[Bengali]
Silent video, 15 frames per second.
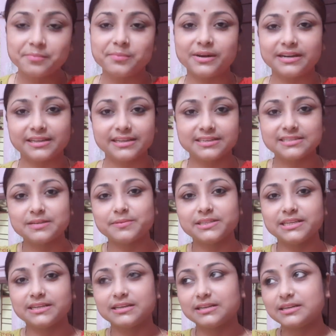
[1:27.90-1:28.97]
মার্কেটে
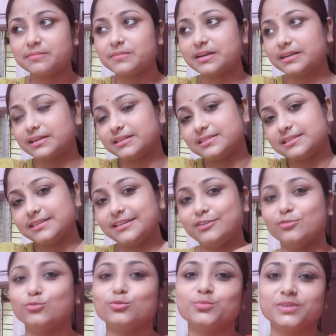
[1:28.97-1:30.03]
আমাদের এখানকার মার্কেটে
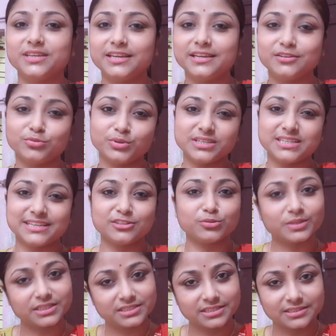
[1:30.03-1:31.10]
কীরকম কী টুকিটাকি
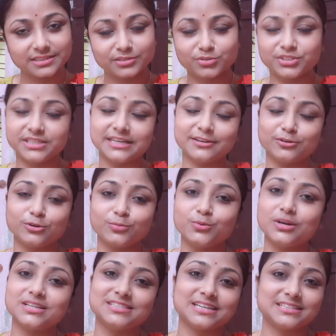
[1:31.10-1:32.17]
তোমাদের সাথে একটু শেয়ার করব
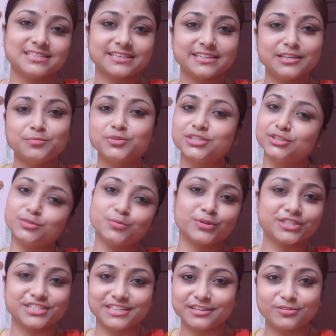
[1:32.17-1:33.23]
আর যা যা কিনবো সে তো
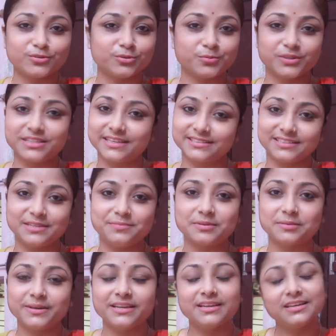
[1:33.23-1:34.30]
পরে শেয়ার করবোই দেখতেই
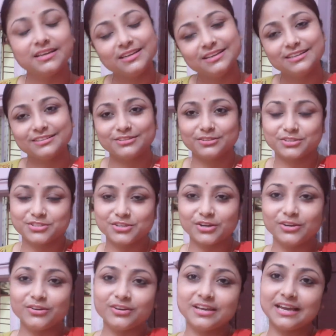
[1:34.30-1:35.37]
পাবে তো
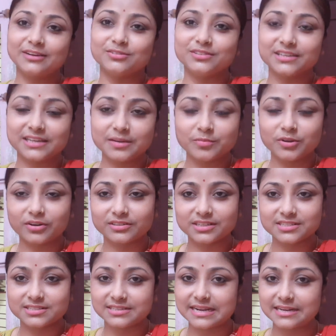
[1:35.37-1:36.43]
চলো এখন থেকে ব্লগটা
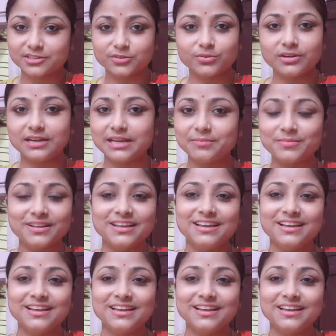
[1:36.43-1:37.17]
স্টার্ট করলাম